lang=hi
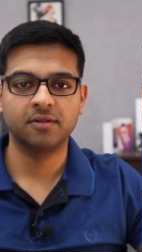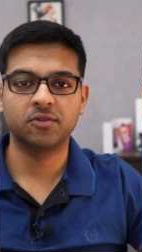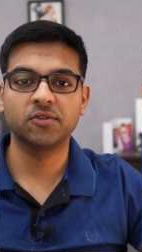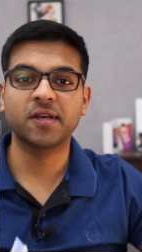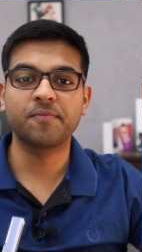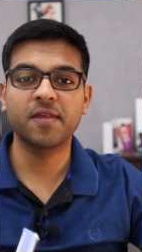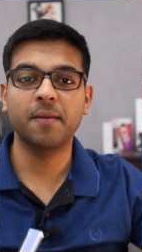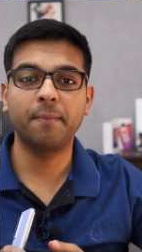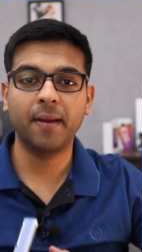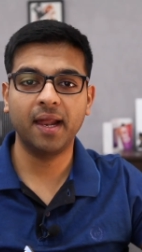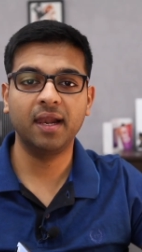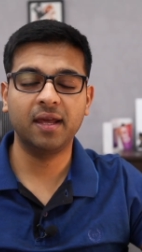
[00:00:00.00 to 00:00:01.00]
तो सबसे
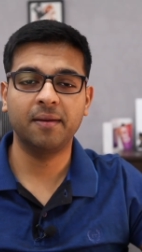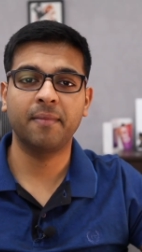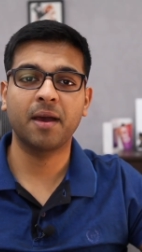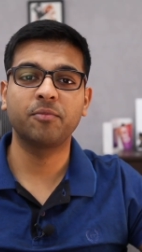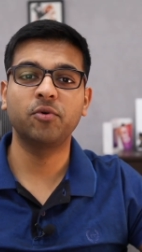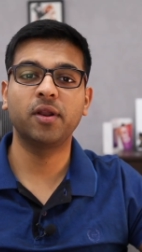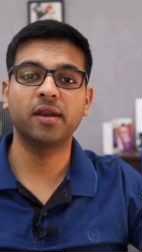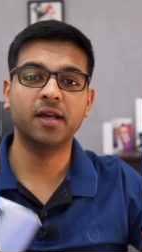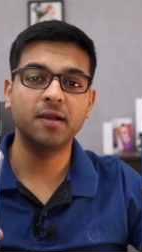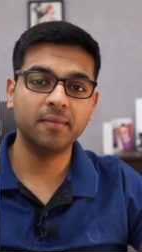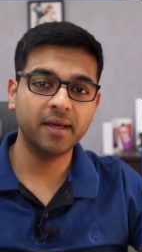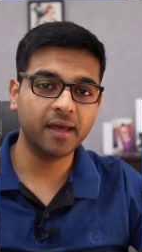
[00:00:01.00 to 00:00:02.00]
पहले मैं आपको
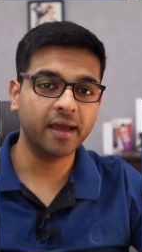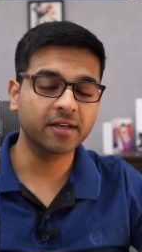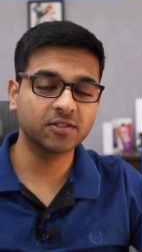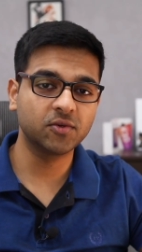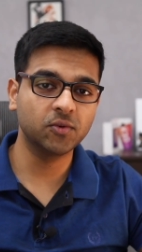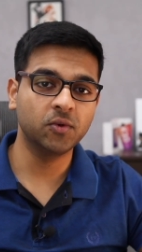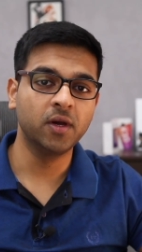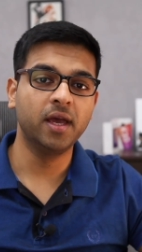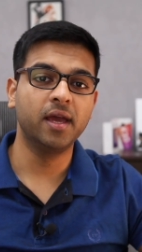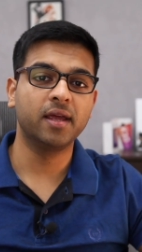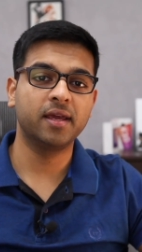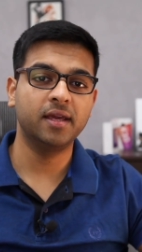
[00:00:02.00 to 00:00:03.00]
Realme X2
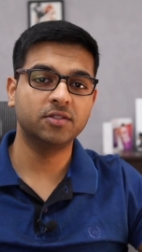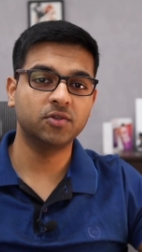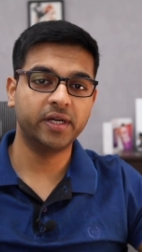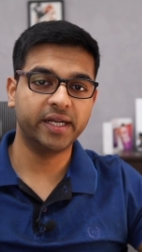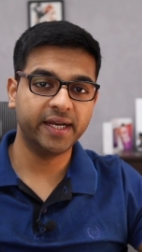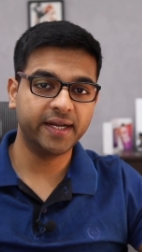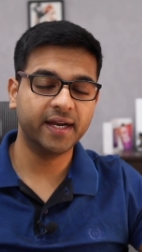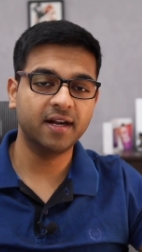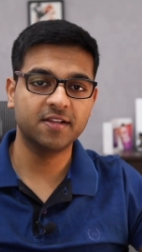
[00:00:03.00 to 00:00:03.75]
की जो डिटेल्ड